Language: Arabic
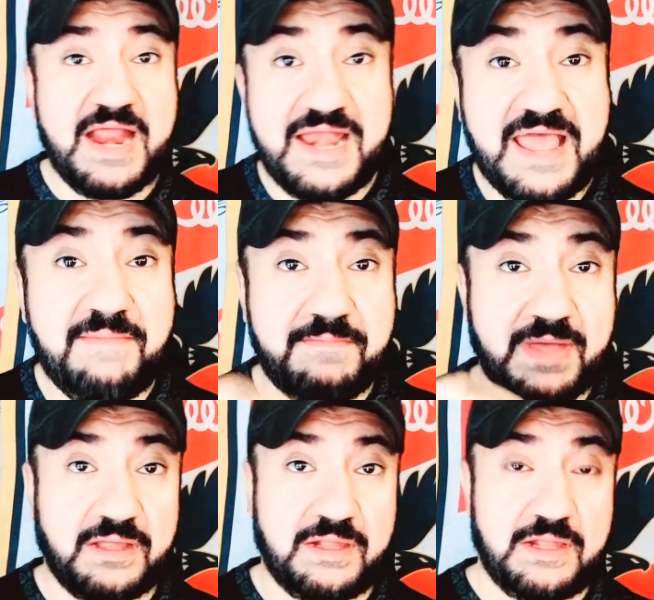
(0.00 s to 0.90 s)

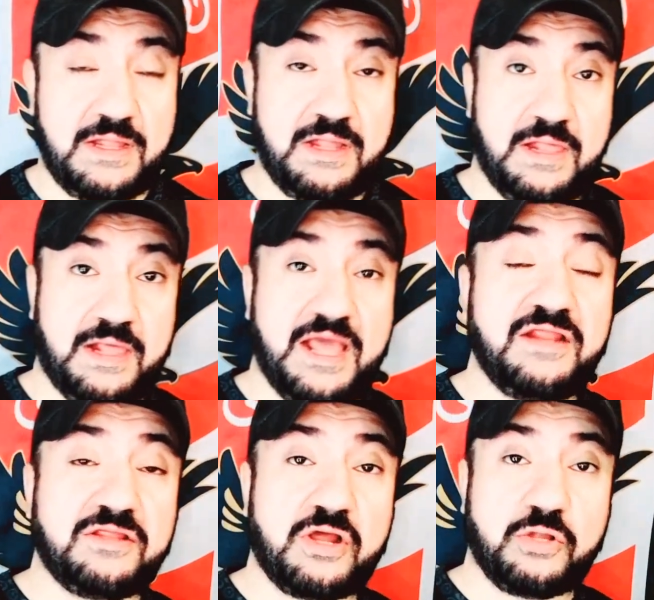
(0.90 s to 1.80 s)
لما
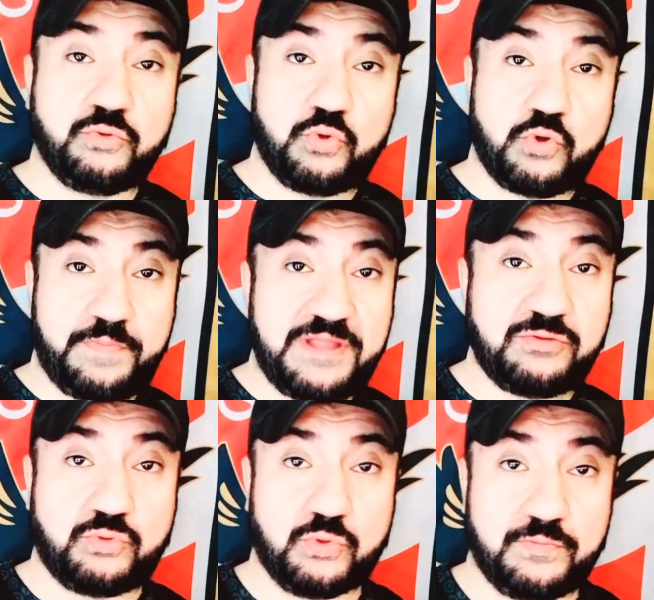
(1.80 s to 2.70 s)
خالد الغندور
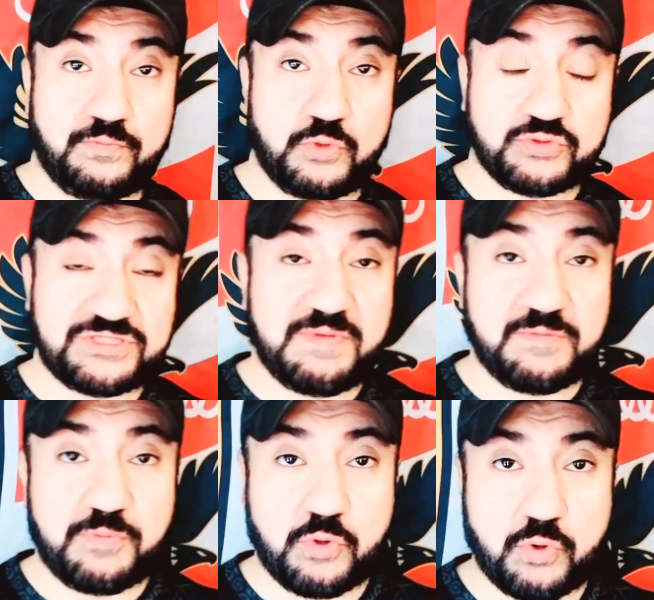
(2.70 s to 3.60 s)
بنته اصيبت
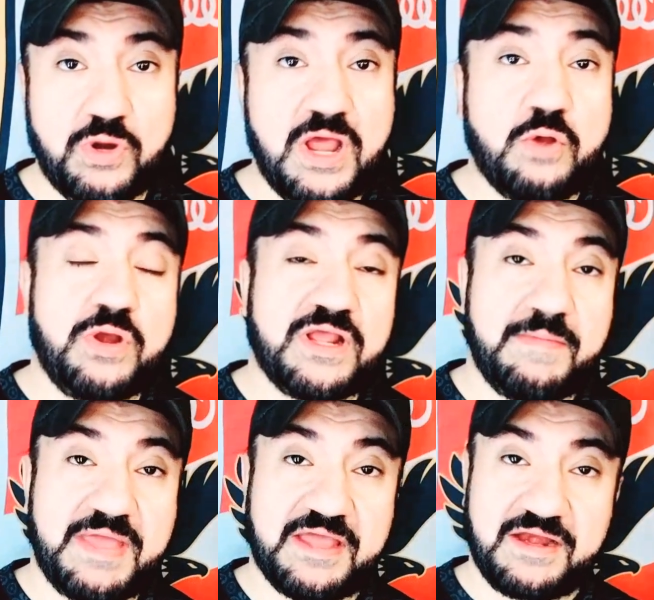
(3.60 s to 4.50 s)
بكورونا كل
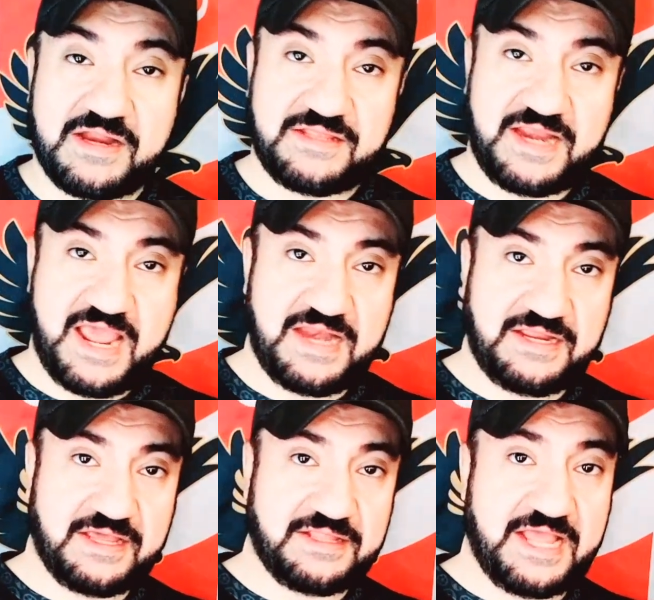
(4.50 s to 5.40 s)
جماهير النادي
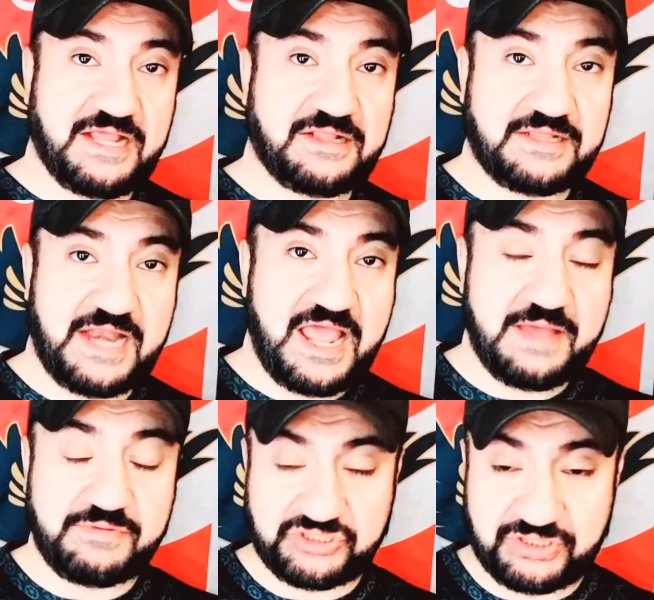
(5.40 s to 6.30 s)
الاهلي دعت لها
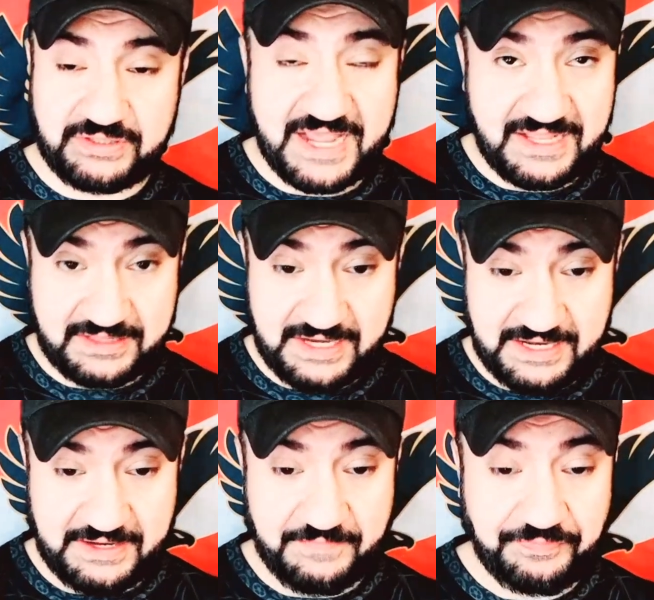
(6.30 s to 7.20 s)
بالش دعت
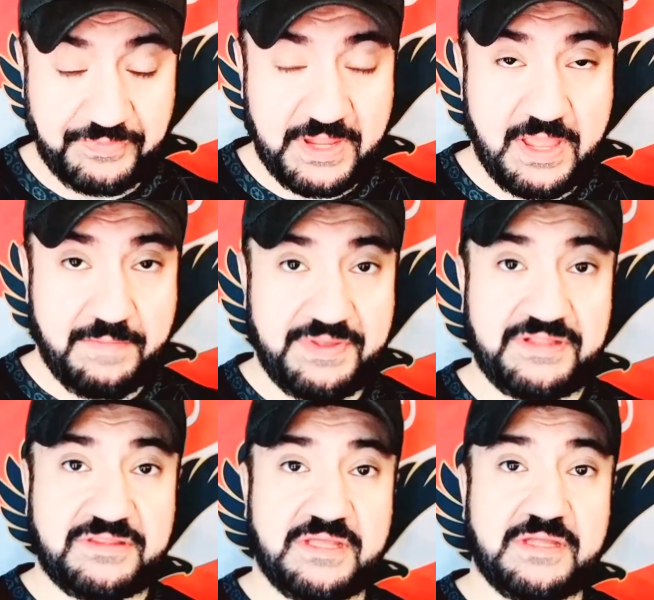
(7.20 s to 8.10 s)
ليه
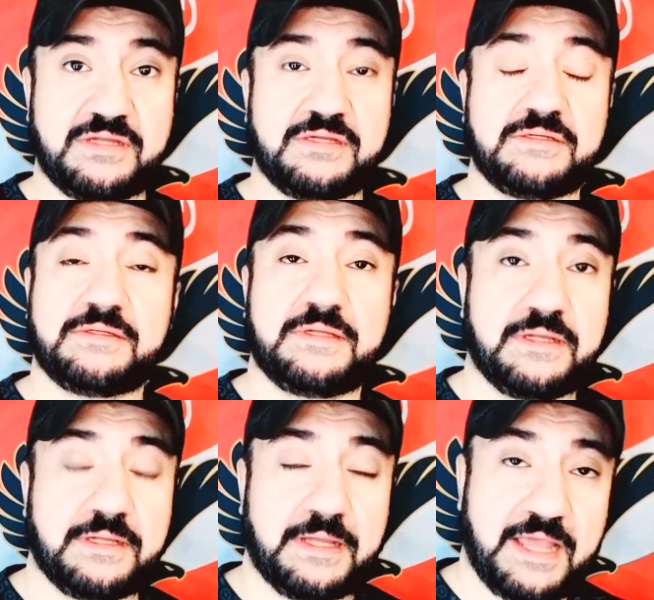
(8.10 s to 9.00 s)
بنت
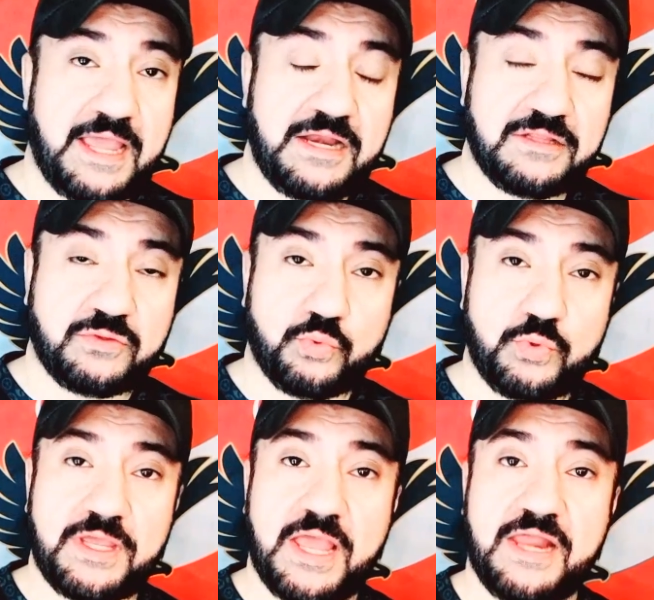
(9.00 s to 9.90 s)
خالد
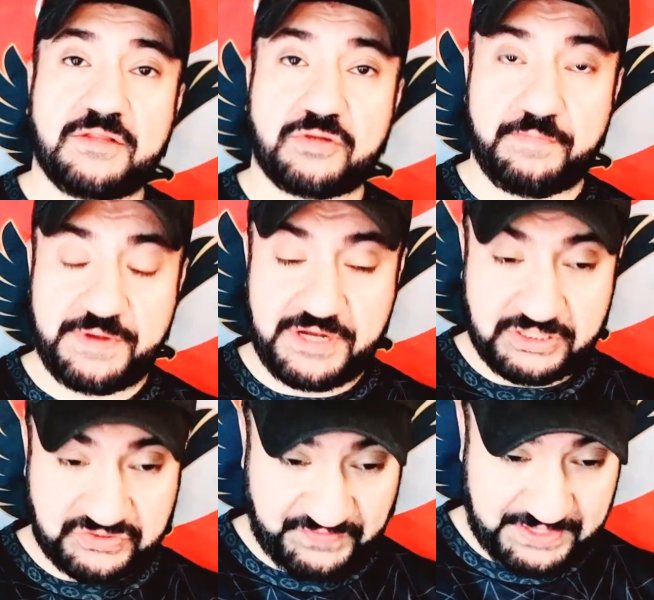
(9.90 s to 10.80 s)
وقالت ربنا
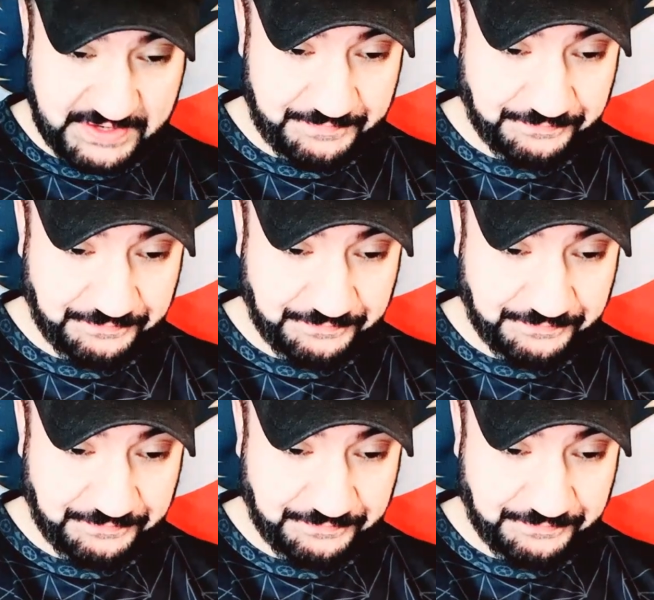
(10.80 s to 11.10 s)
يشفيها